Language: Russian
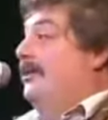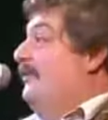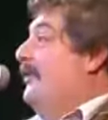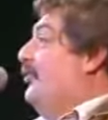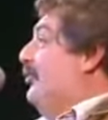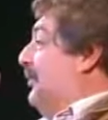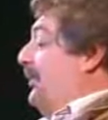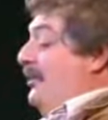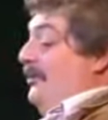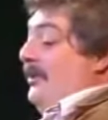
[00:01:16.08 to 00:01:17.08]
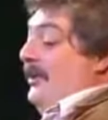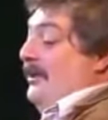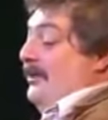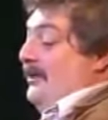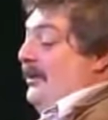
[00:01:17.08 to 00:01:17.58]
Я отвечу, не надо
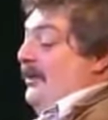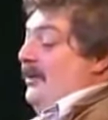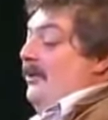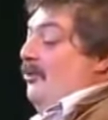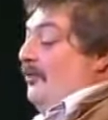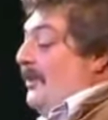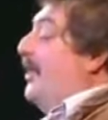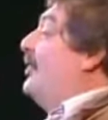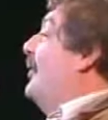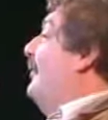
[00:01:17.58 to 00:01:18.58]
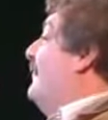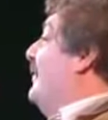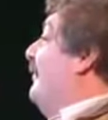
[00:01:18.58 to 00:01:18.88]
молить. У меня же они